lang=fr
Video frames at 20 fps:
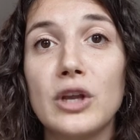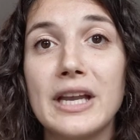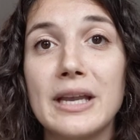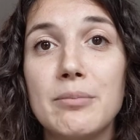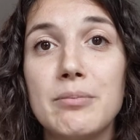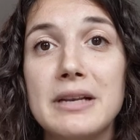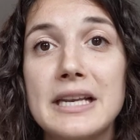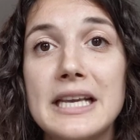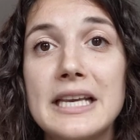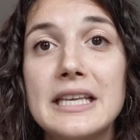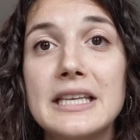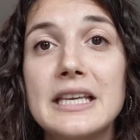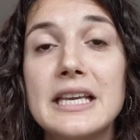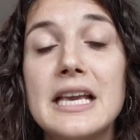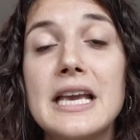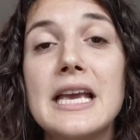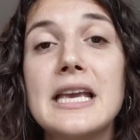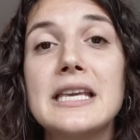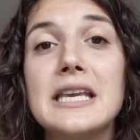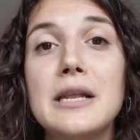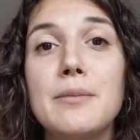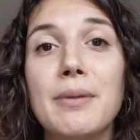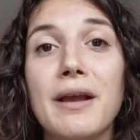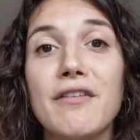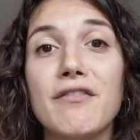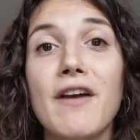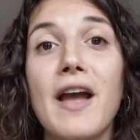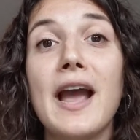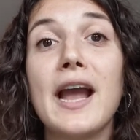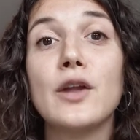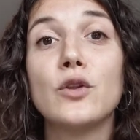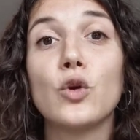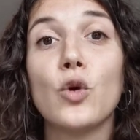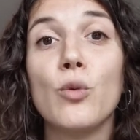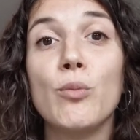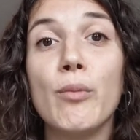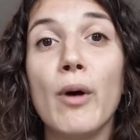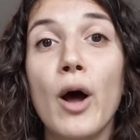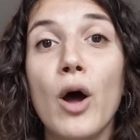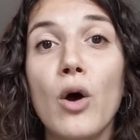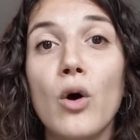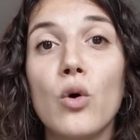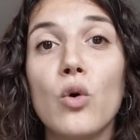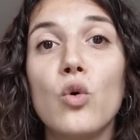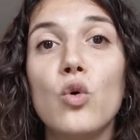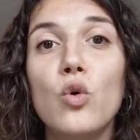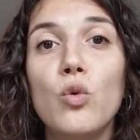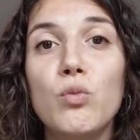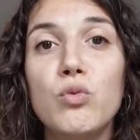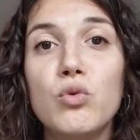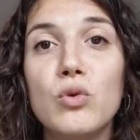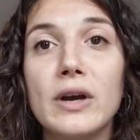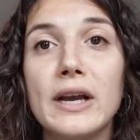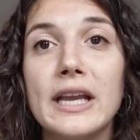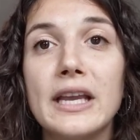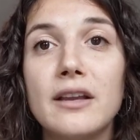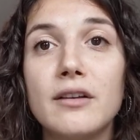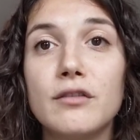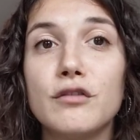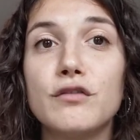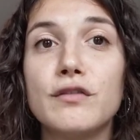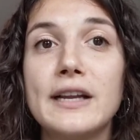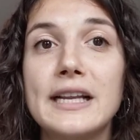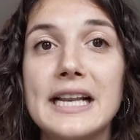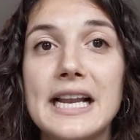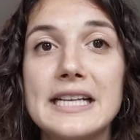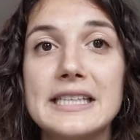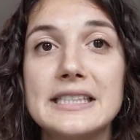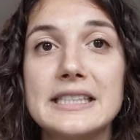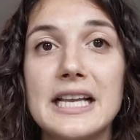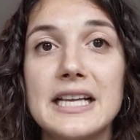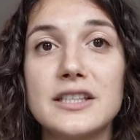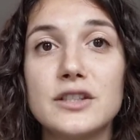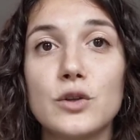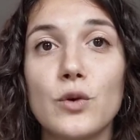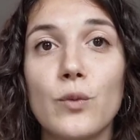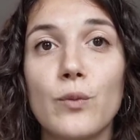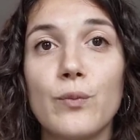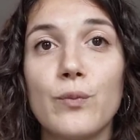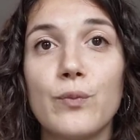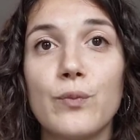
réplique qu'il préfère être mort ou bourré. Fin de la citation.